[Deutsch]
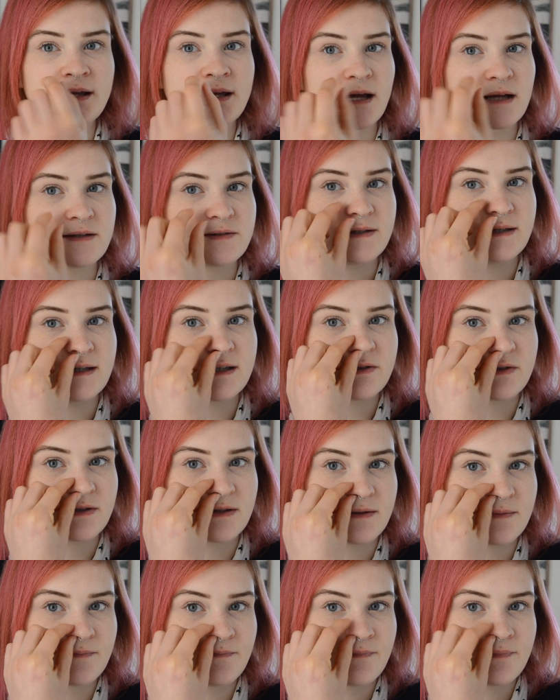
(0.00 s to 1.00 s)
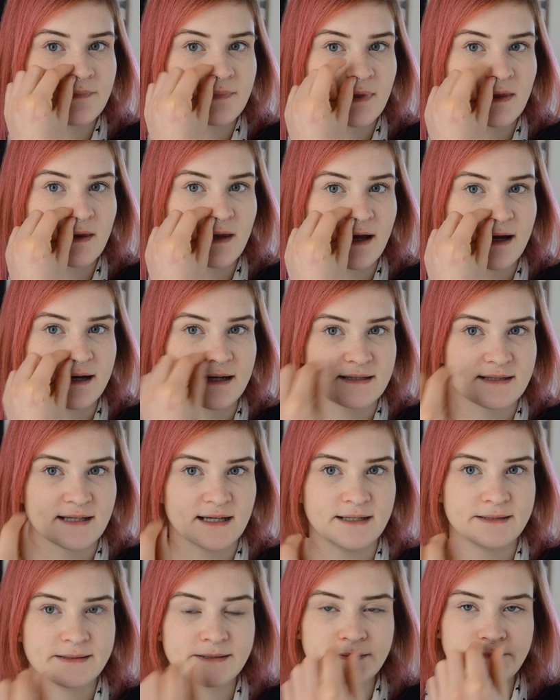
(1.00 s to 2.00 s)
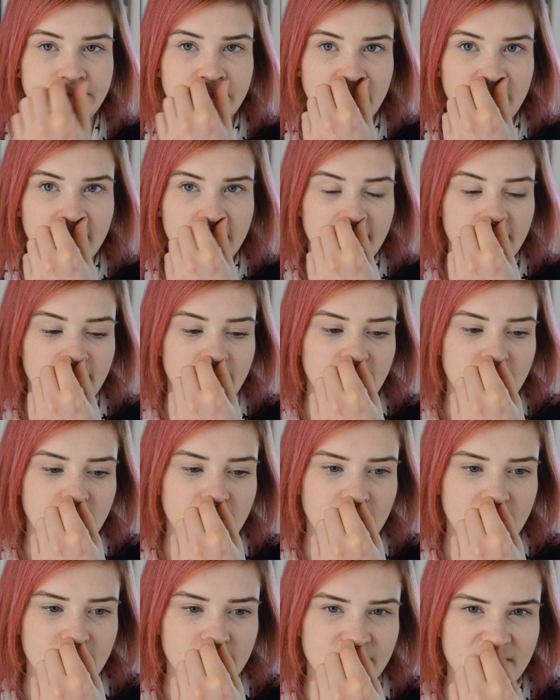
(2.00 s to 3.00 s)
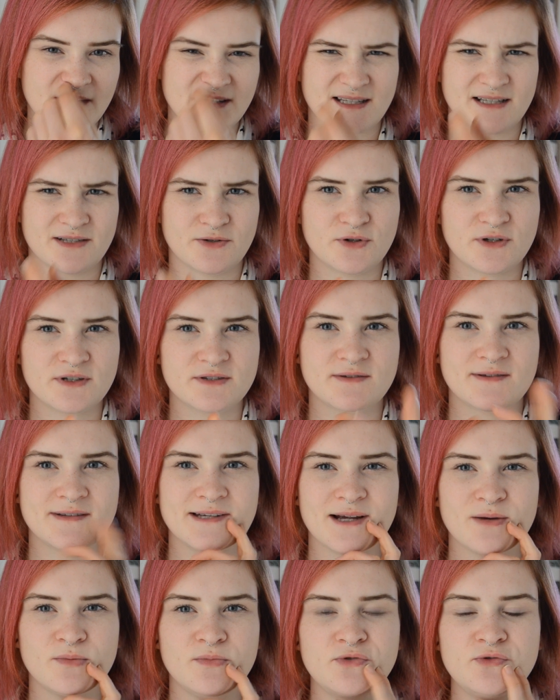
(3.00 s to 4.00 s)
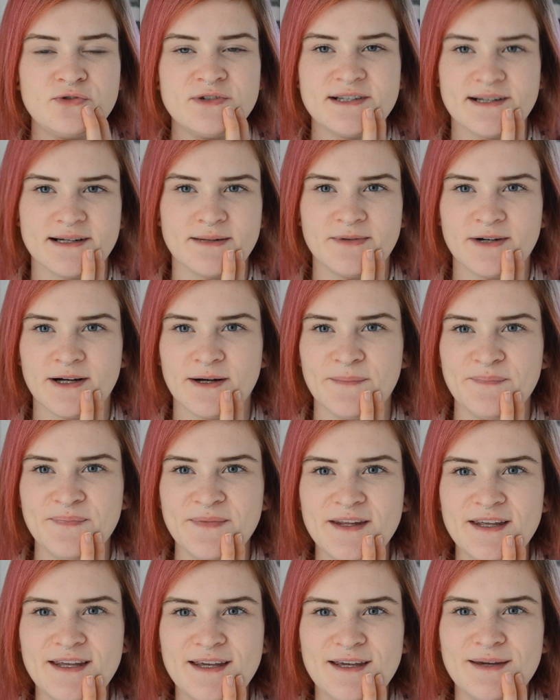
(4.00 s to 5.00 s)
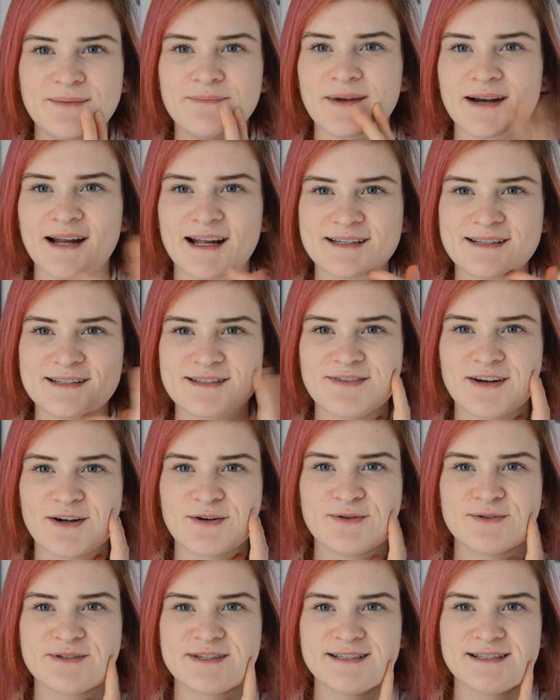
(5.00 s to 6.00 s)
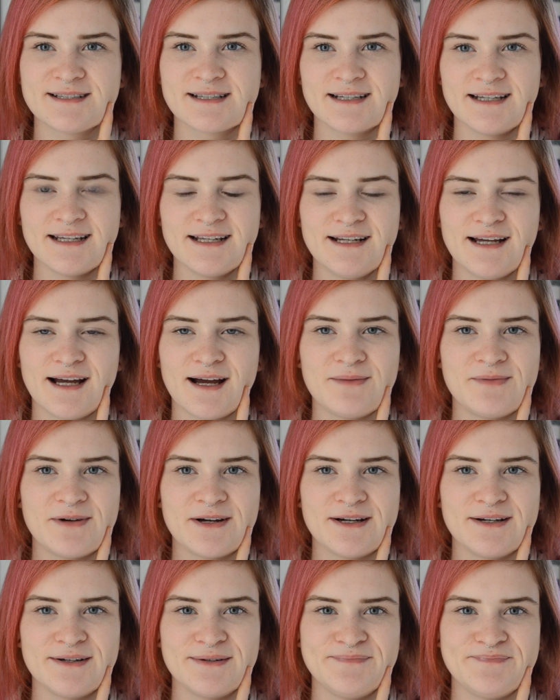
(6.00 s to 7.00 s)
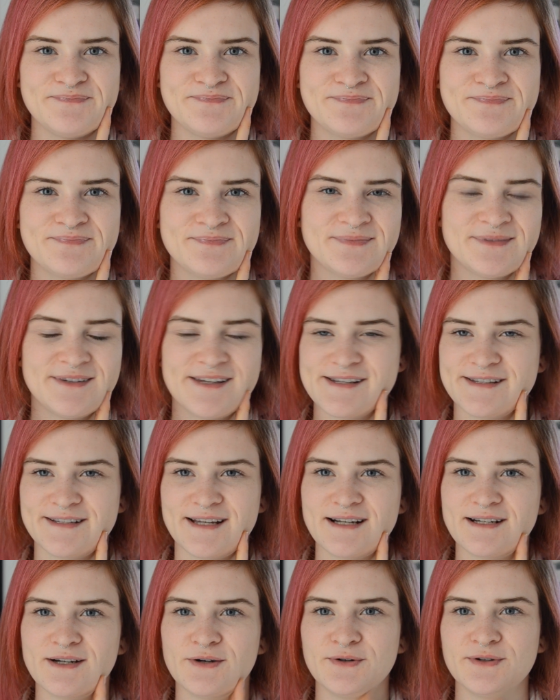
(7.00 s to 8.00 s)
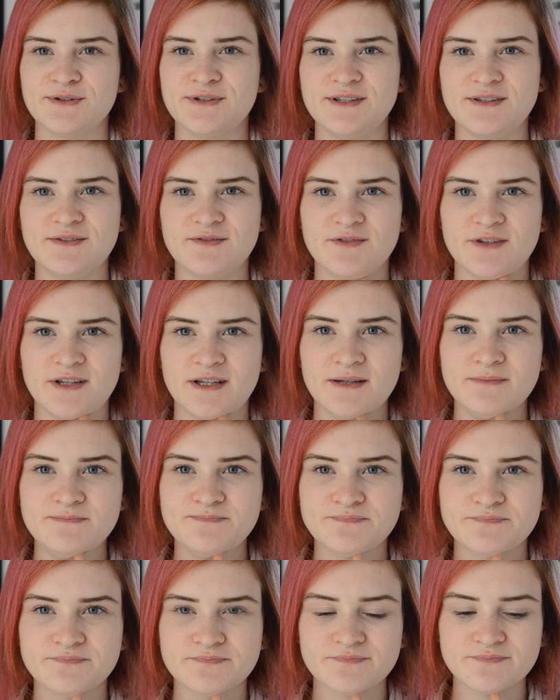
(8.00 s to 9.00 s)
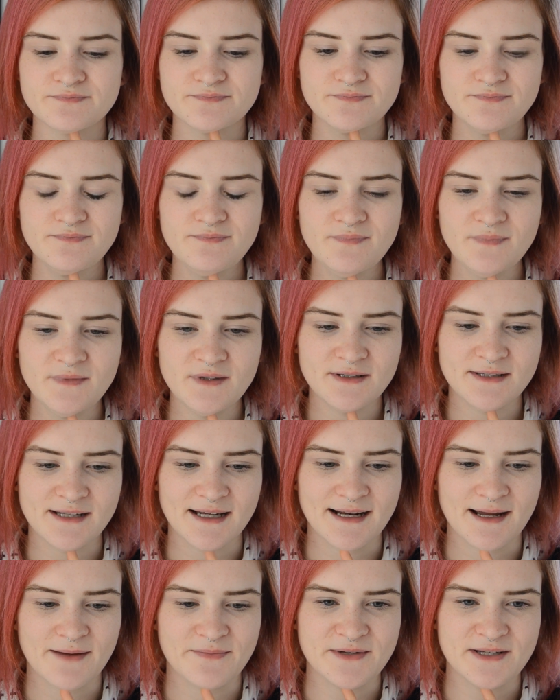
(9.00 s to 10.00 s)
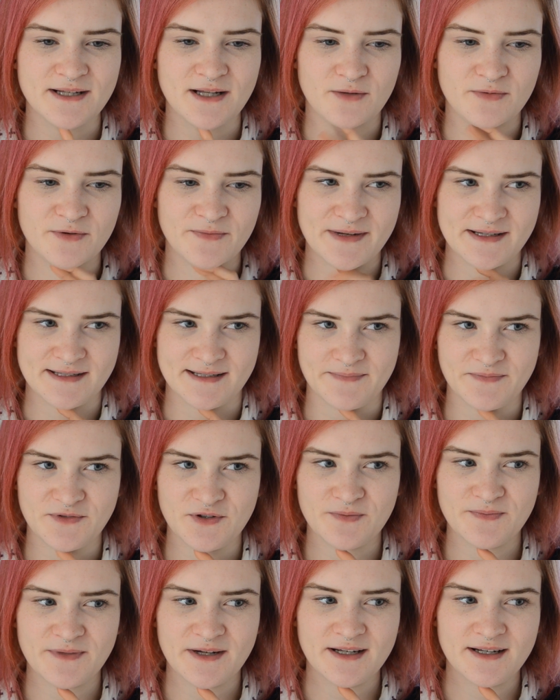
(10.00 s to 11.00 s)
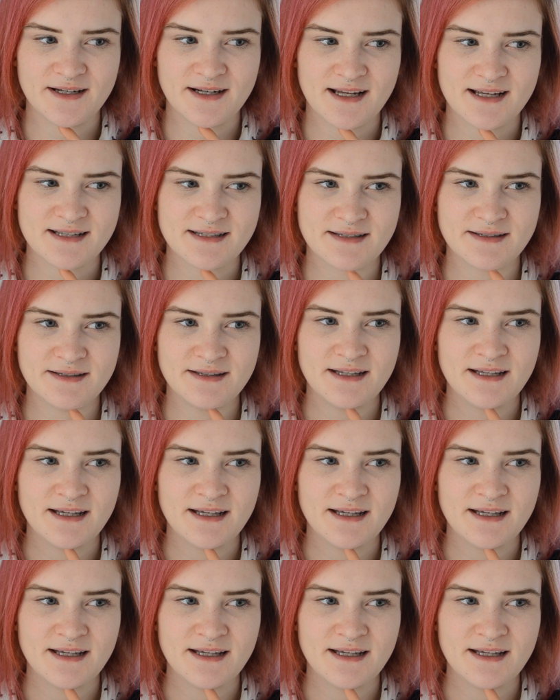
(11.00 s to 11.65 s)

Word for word: Also hier so ein, an der Seite. Ähm, das hat auch sehr geblutet, aber man hatte zwar kurz eine Träne, aber ähm, das tat auch nicht weh. Dann habe ich, glaube ich, mein Septum machen lassen.